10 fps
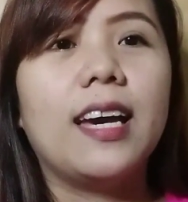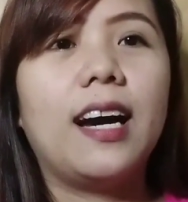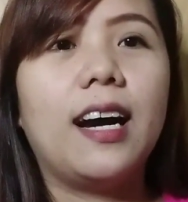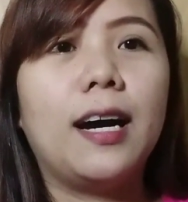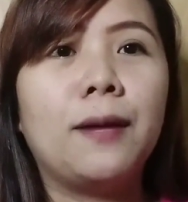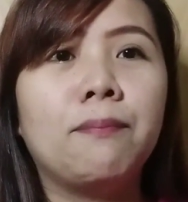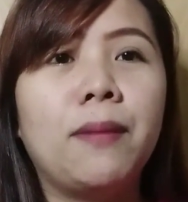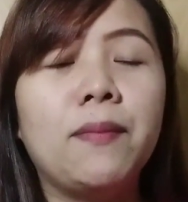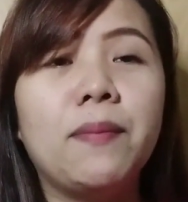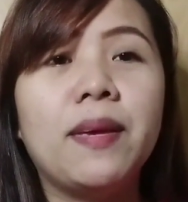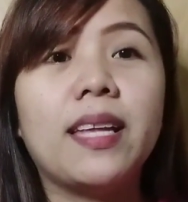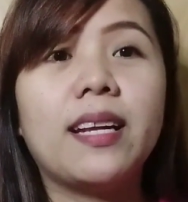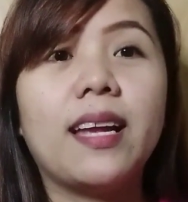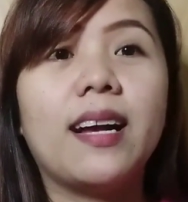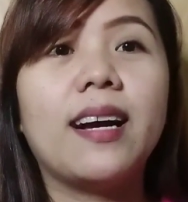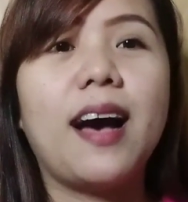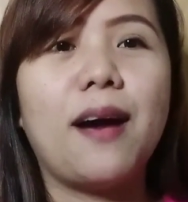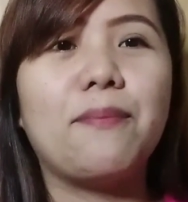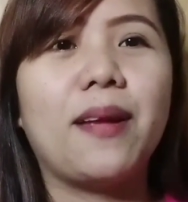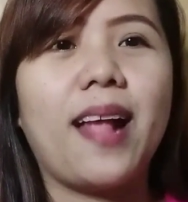uh, mabibigyan ka ng
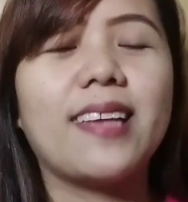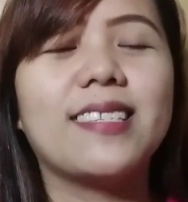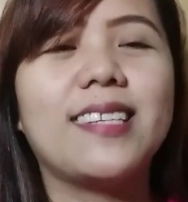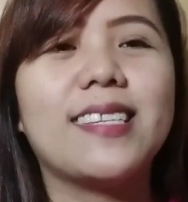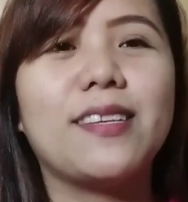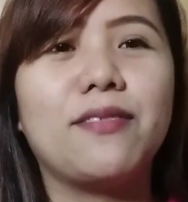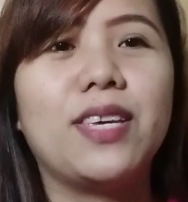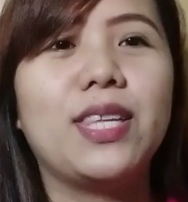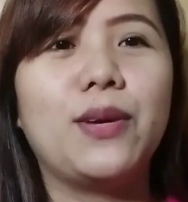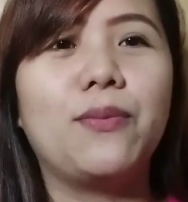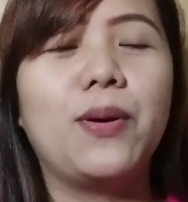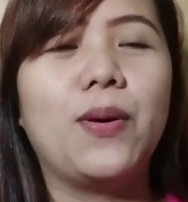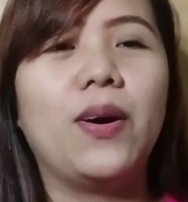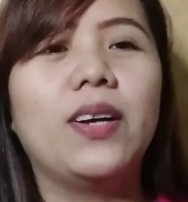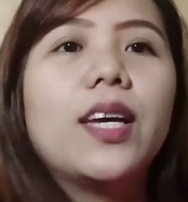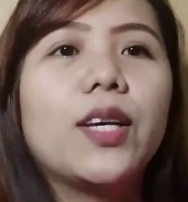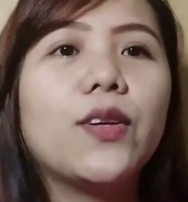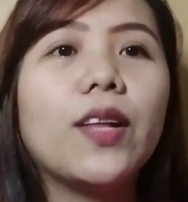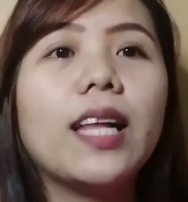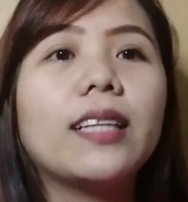copyright dyan sa video mo.
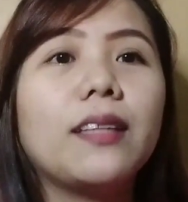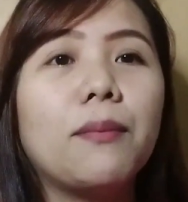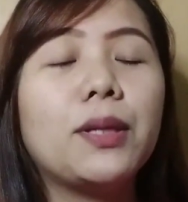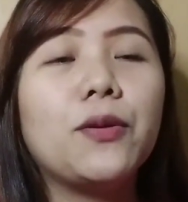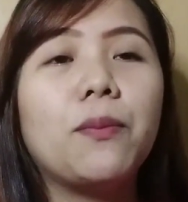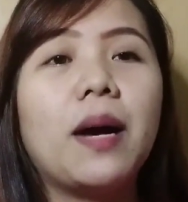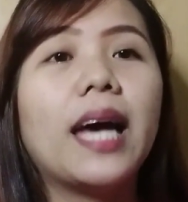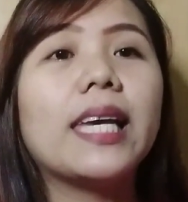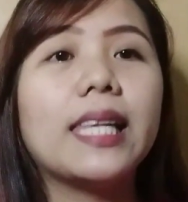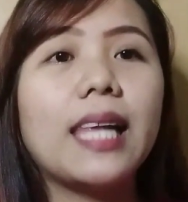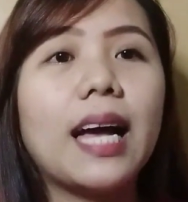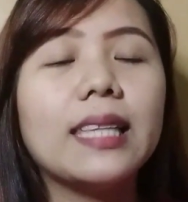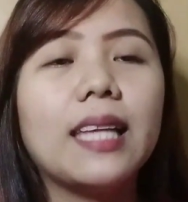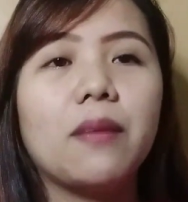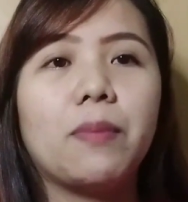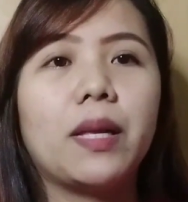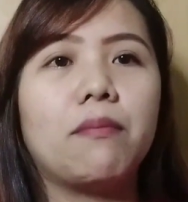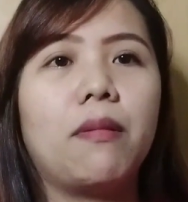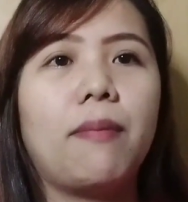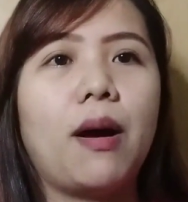Yun lang naman yung mga ilan na
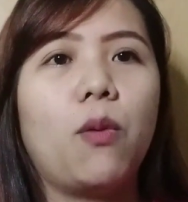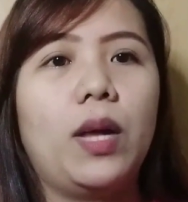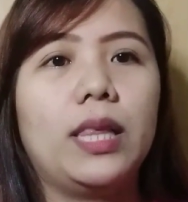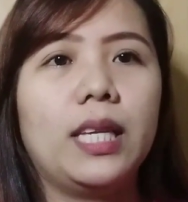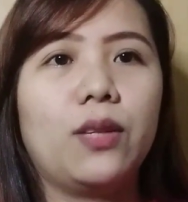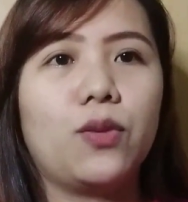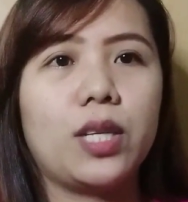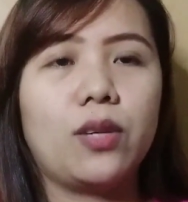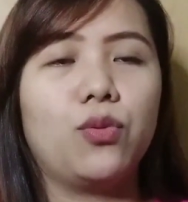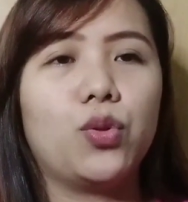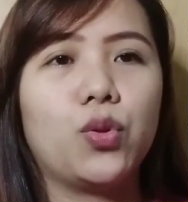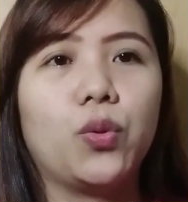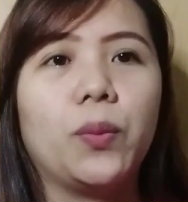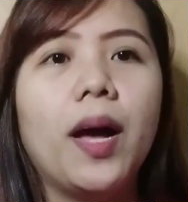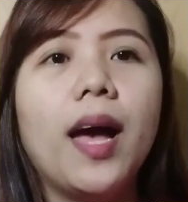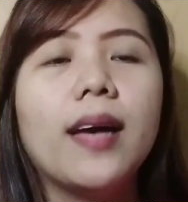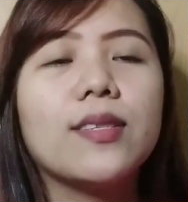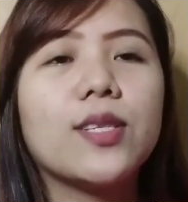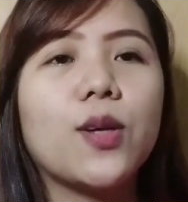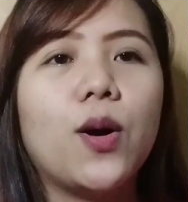ipinagbabawal dito sa YouTube.
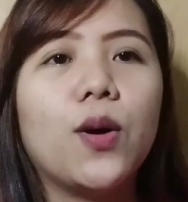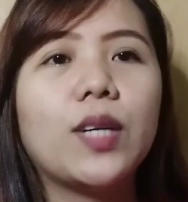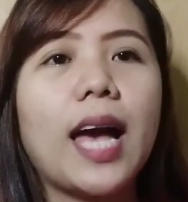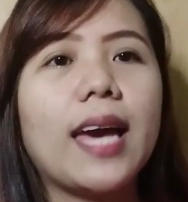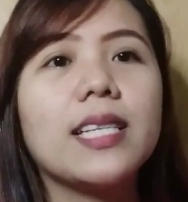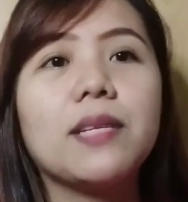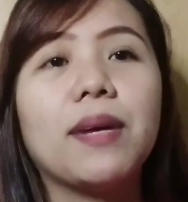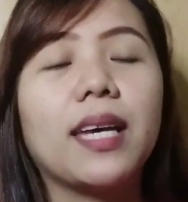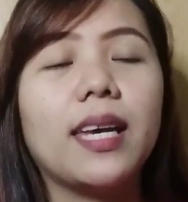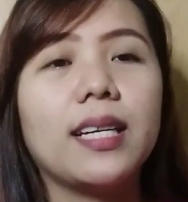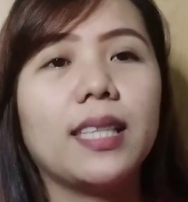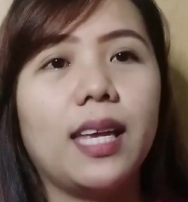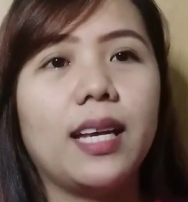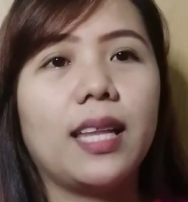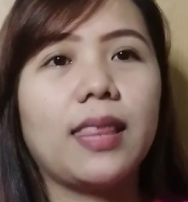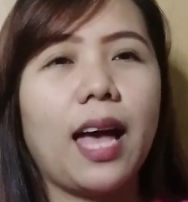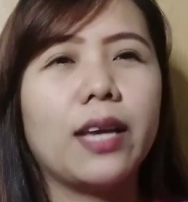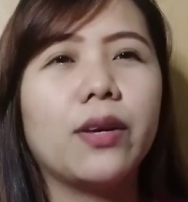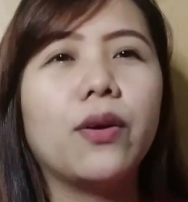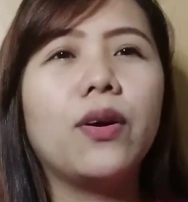So guys, mag-ingat-ingat
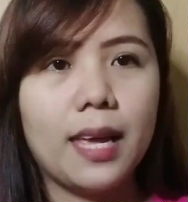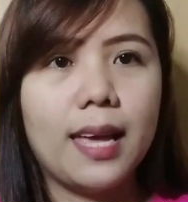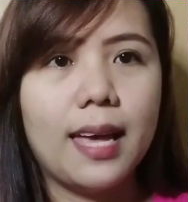tayo.